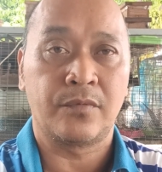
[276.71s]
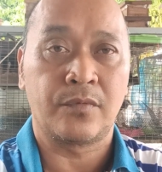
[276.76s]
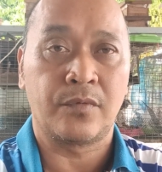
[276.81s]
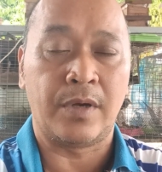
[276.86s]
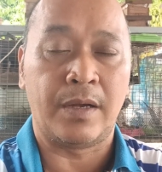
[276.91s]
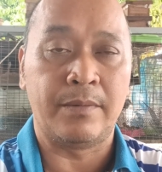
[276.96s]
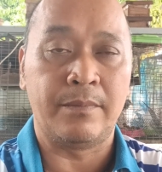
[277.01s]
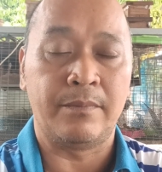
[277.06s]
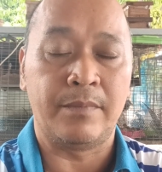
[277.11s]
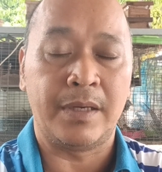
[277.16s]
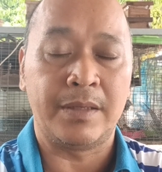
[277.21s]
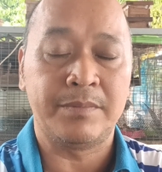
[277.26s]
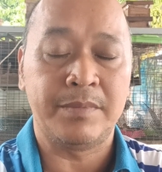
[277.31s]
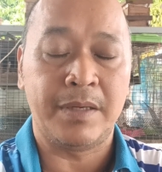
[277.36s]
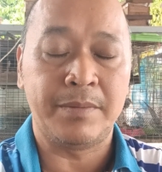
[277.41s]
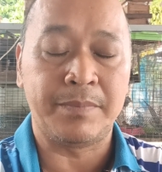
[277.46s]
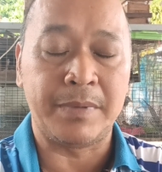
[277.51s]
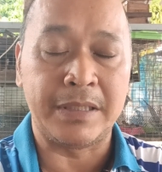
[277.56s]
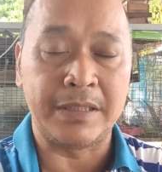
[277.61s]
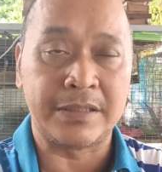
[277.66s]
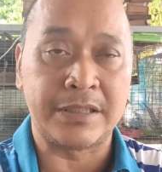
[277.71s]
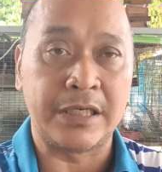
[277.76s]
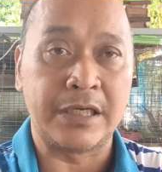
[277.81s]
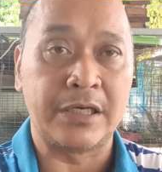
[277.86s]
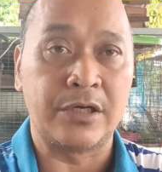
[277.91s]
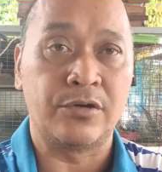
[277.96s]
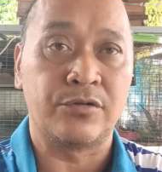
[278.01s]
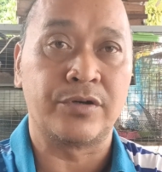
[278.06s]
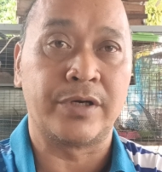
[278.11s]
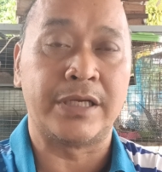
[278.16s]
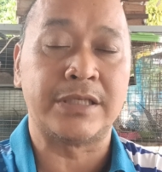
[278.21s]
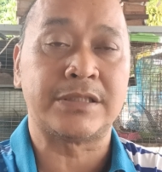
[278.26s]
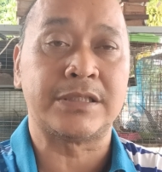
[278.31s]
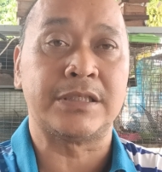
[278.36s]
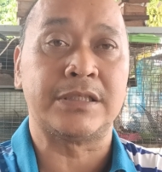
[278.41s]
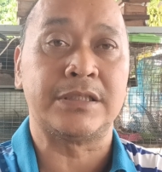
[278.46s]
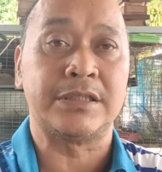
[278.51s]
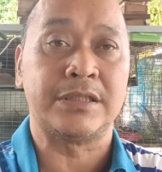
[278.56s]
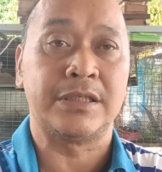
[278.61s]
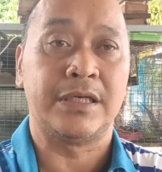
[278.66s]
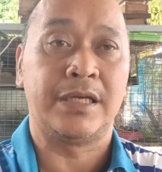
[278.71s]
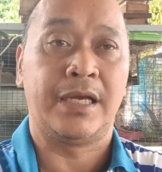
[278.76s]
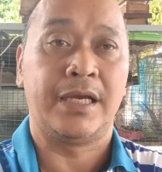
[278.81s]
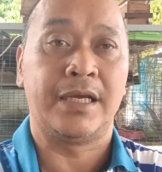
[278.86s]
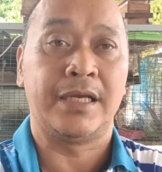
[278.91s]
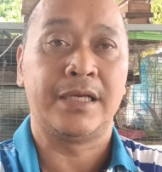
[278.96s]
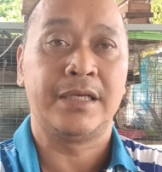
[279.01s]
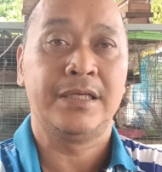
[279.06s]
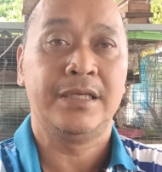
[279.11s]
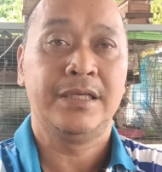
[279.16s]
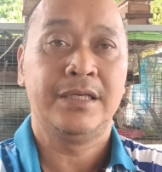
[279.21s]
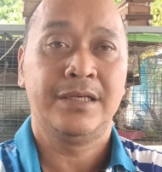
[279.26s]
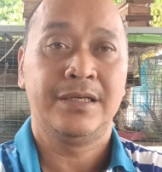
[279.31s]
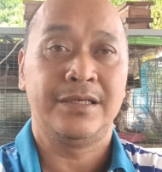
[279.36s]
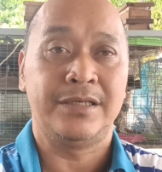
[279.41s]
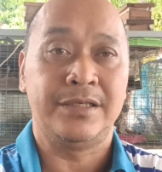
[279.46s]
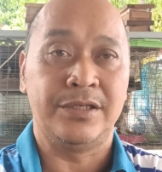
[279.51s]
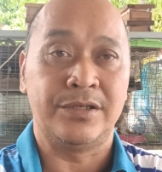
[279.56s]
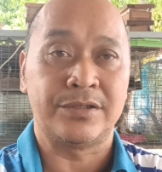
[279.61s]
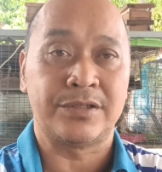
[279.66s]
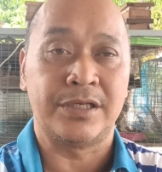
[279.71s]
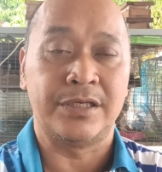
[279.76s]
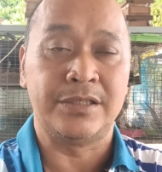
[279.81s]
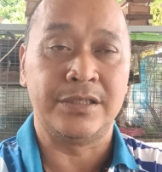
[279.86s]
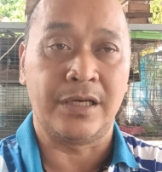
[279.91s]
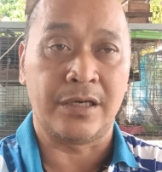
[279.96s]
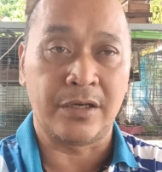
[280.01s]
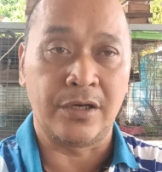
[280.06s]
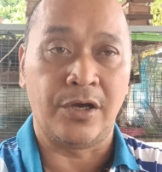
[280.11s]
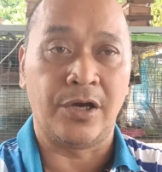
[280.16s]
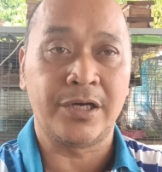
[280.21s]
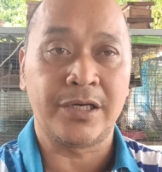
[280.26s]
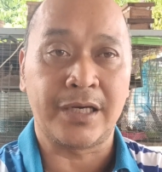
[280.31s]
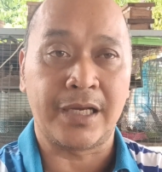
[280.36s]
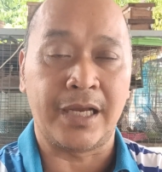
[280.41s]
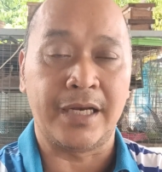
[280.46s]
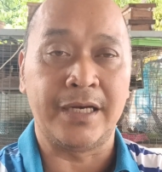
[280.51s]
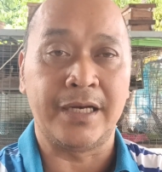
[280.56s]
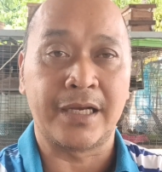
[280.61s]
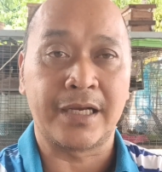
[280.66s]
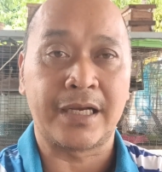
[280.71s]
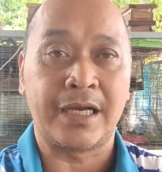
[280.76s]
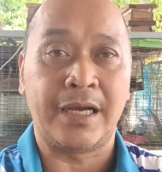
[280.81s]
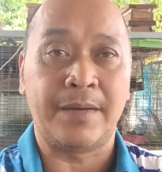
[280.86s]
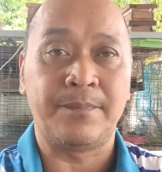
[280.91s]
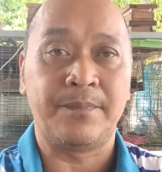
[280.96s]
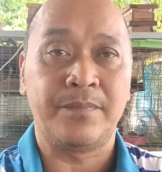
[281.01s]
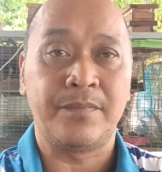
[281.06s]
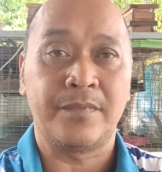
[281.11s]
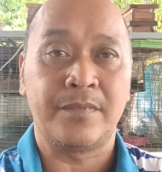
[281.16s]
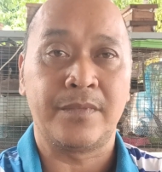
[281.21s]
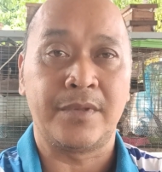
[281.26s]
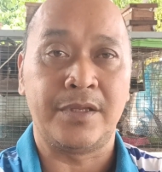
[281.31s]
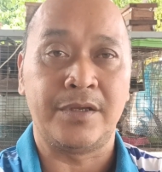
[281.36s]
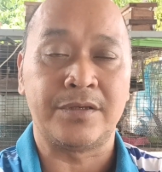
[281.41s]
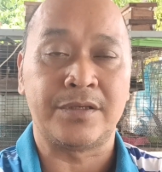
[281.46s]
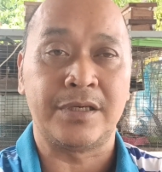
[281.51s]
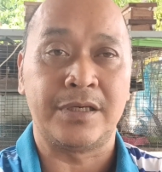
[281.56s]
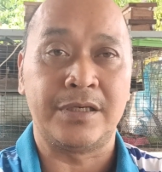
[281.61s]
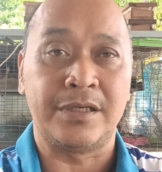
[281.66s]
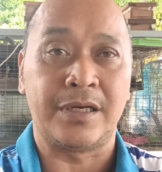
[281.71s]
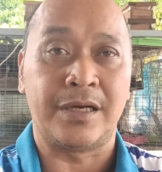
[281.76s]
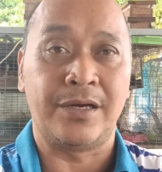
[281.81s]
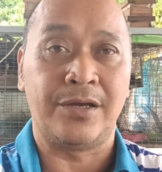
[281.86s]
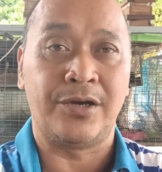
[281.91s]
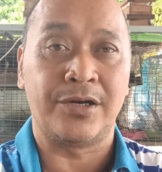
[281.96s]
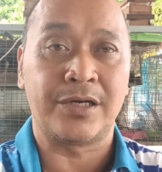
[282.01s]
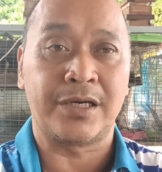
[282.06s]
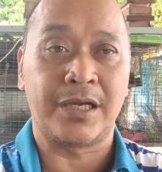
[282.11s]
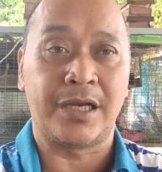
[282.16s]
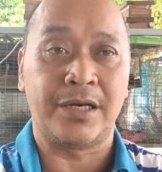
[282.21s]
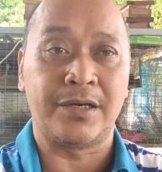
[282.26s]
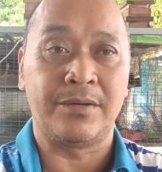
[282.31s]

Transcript: ความไม่ไม่เป็นจริงลงในสื่อนะฮะ เดี๋ยวจะเดือดร้อนกันนะครับ เดี๋ยวจะเดือดร้อนกัน